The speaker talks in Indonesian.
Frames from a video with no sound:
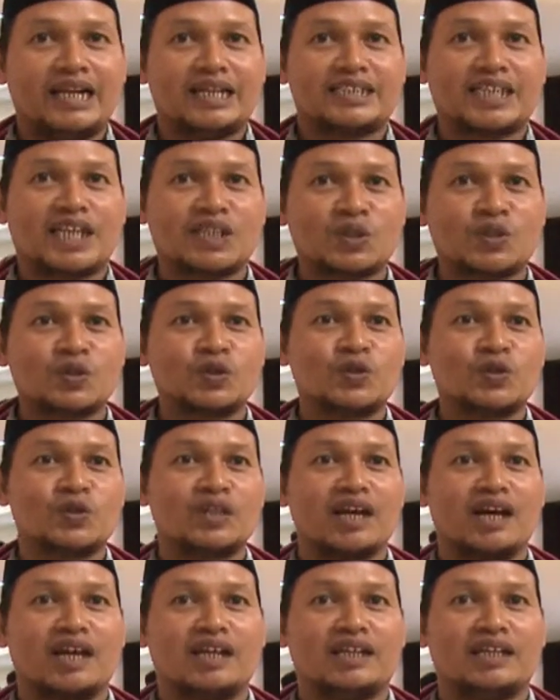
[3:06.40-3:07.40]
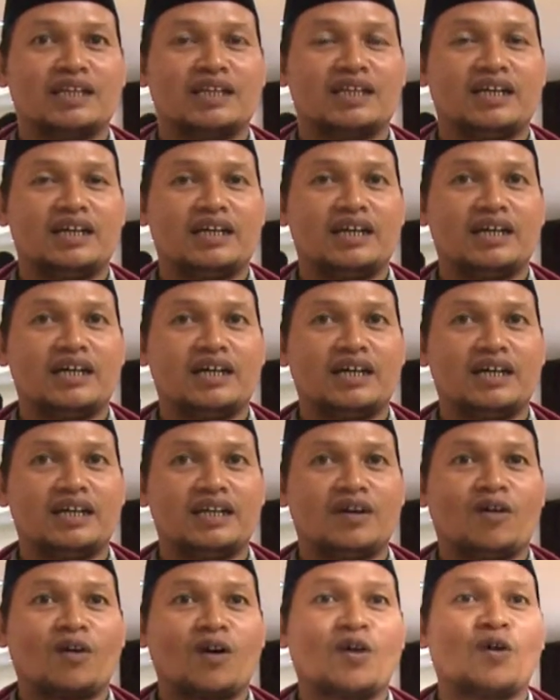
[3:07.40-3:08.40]
Saya setuju dengan eh,
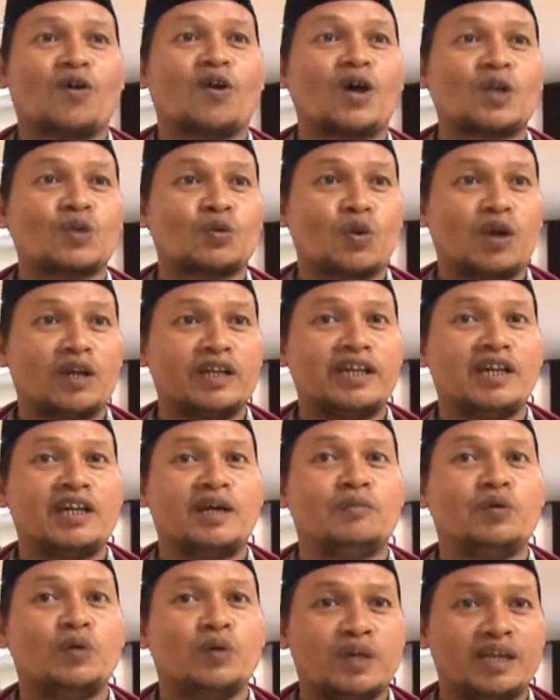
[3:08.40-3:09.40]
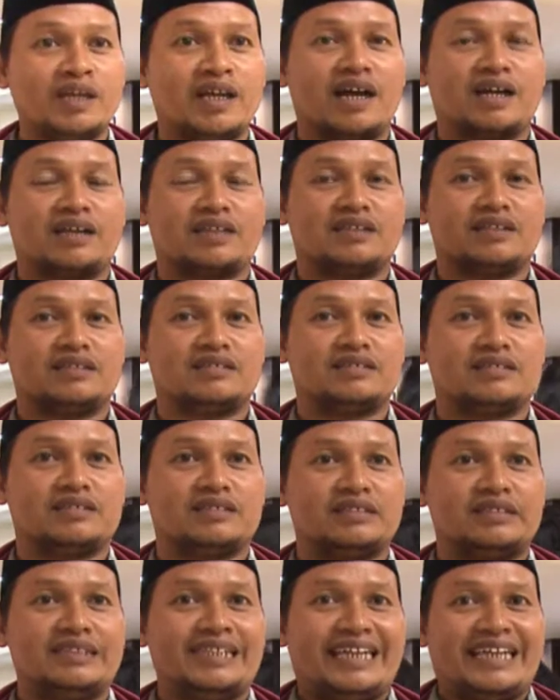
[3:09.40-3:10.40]
orang-orang uh, tua di MUI yang
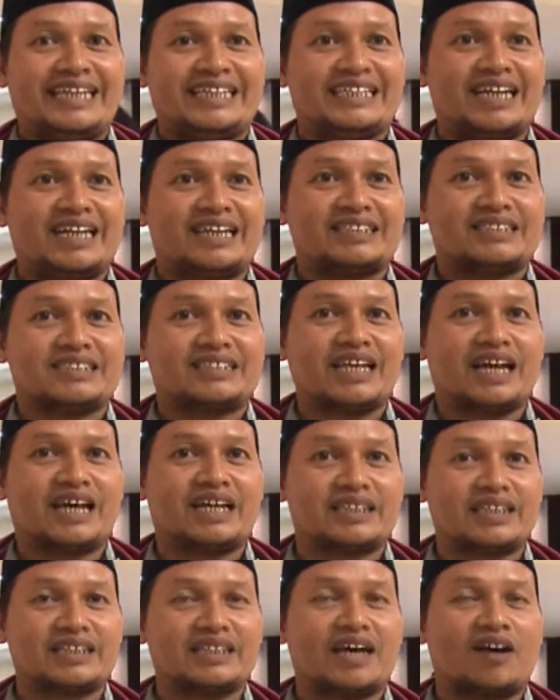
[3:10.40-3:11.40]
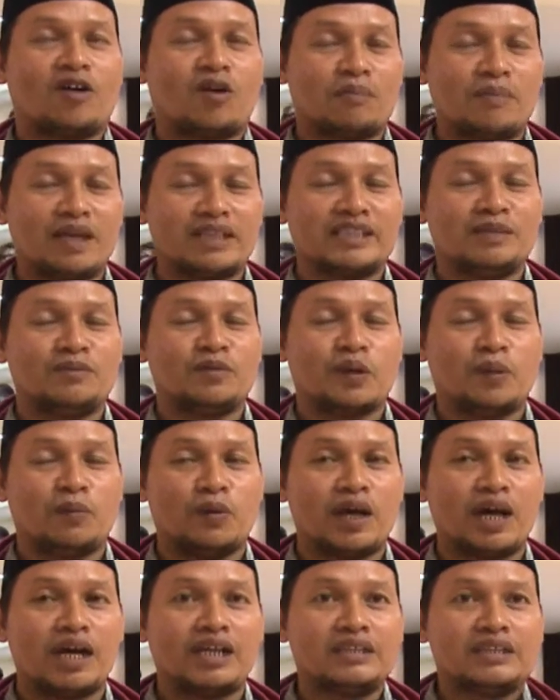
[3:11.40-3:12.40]
yang sangat kita hormati.
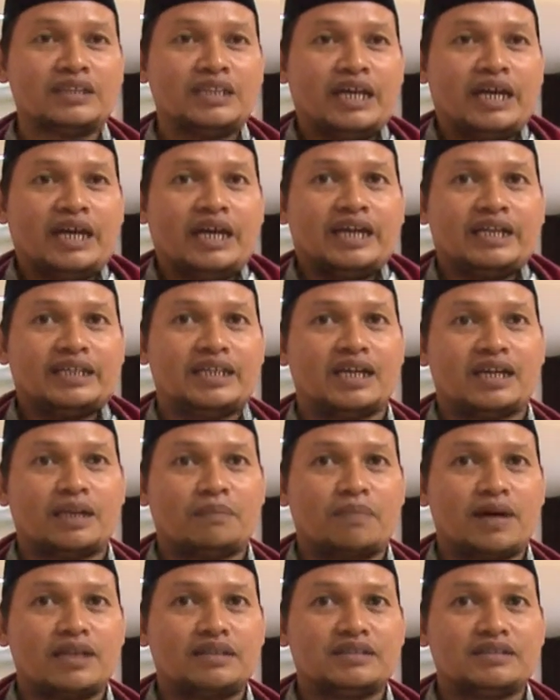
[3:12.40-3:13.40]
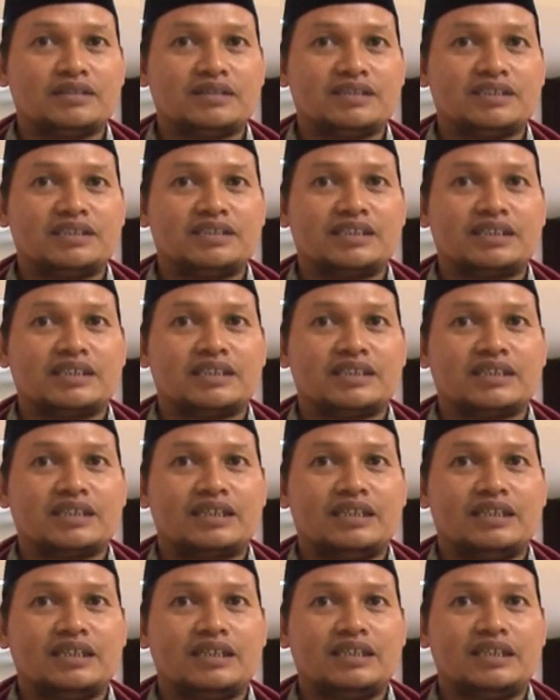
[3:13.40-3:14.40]
Mudah-mudahan ya ke depan
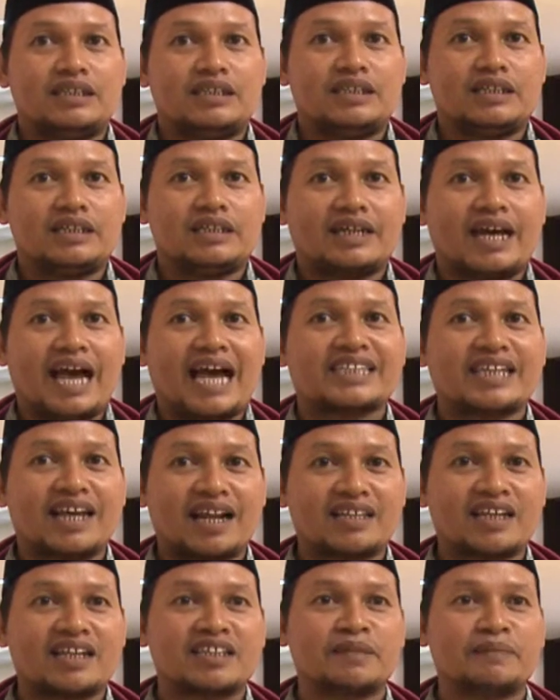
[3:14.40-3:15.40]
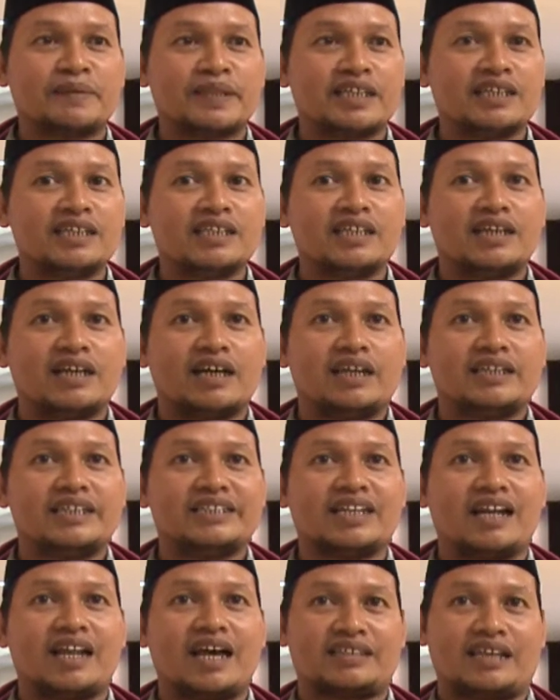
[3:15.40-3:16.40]
eh, acara-acara uh, seperti ini ya
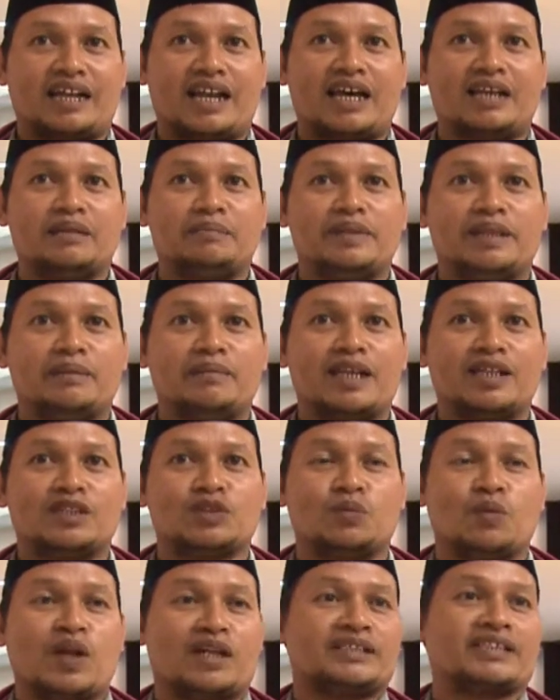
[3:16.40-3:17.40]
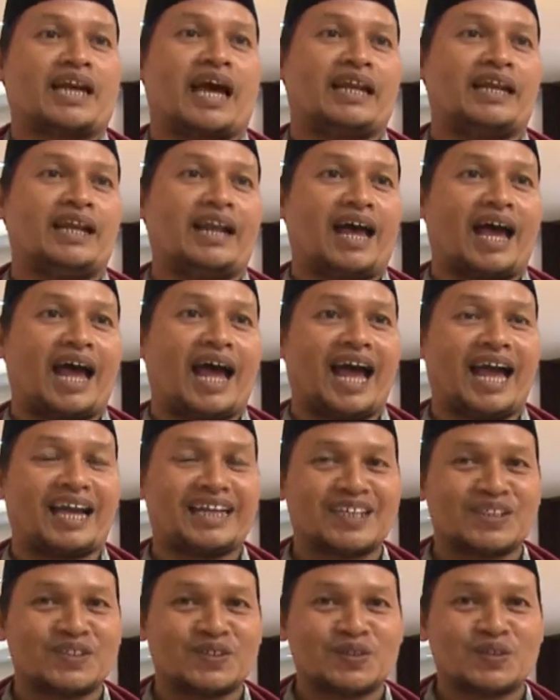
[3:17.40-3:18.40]
dilaksanakan minimal sebulan sekali lah
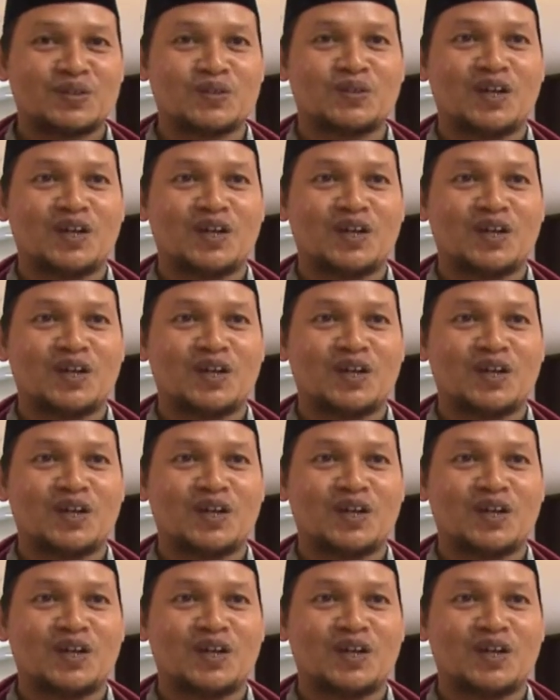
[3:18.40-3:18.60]
gitu.